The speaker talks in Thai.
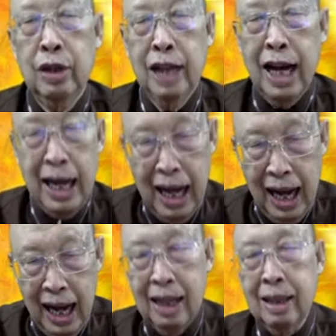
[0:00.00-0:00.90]
คักคั
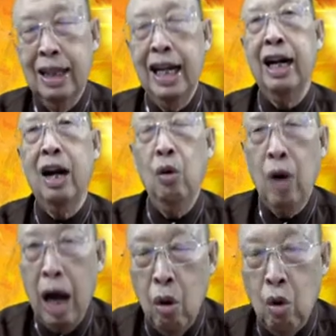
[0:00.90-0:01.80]
กเลยให้เขา
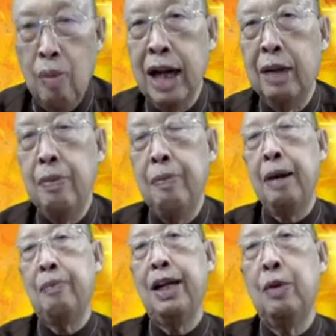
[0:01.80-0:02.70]
เอาความหักนั้นไปแบ่ง
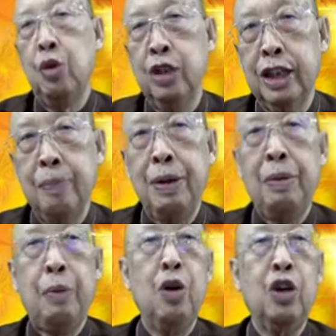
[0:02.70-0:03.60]
ปันให้ผู้อื่นให้เป็นพ
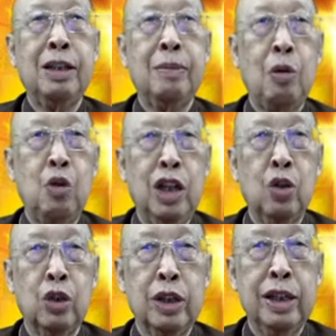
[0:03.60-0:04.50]
ระพรสำหรับคนในโล
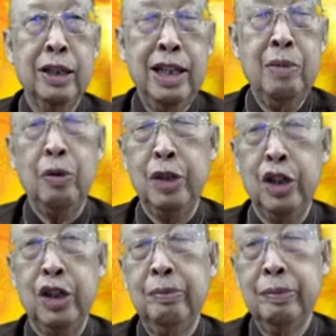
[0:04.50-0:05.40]
กนี้ดีบอกพี่น้อง